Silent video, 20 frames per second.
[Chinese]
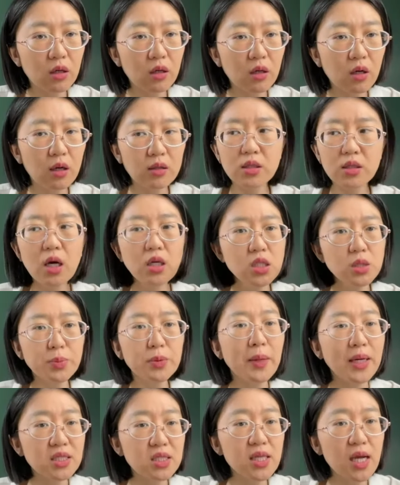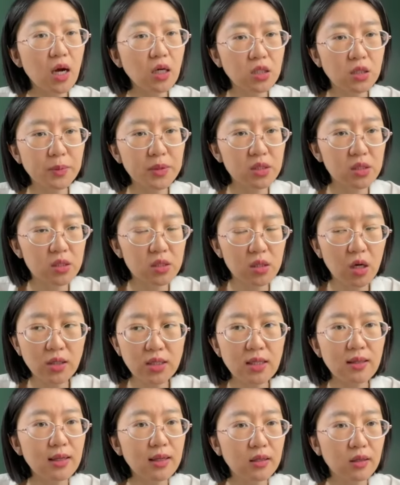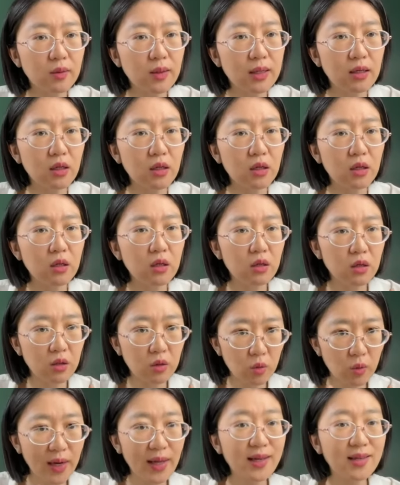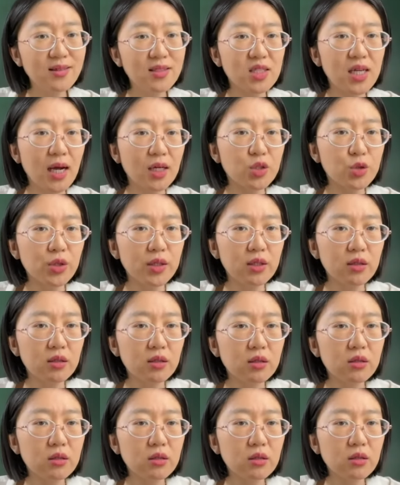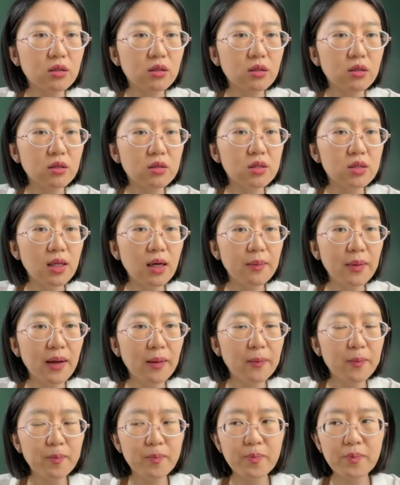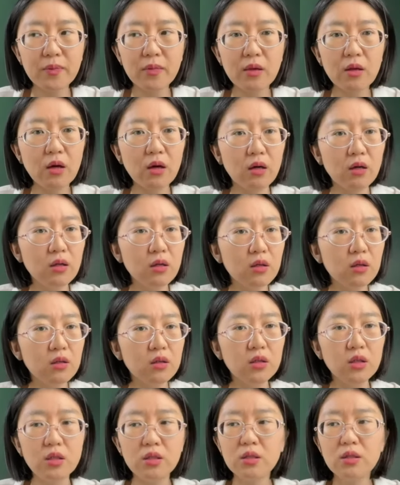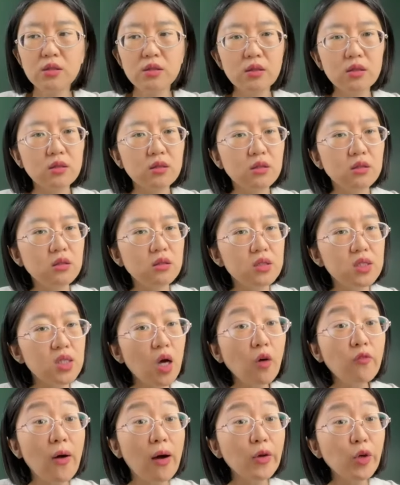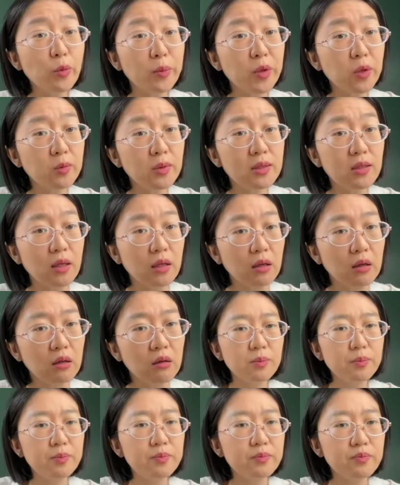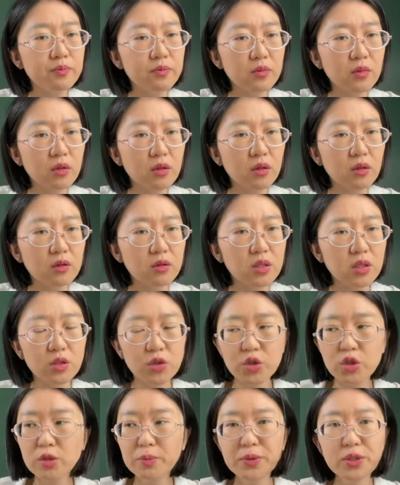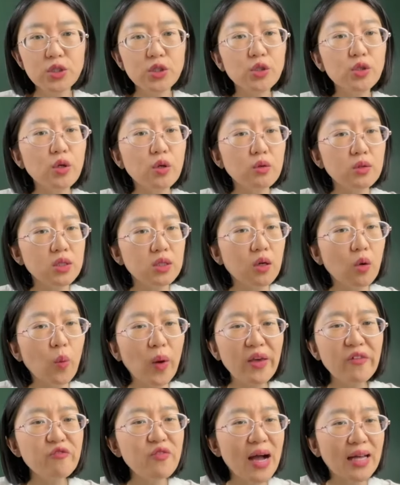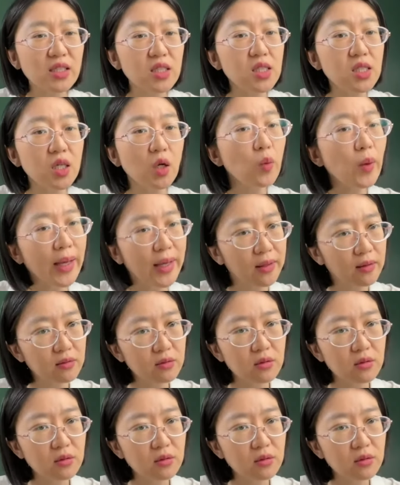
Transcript: 啊，你要是不把剩下二十本交上来的话，我来给你查税，知道吧？啊，你的那个消防有没有问题？呃，这个是不是有这个违法的行为？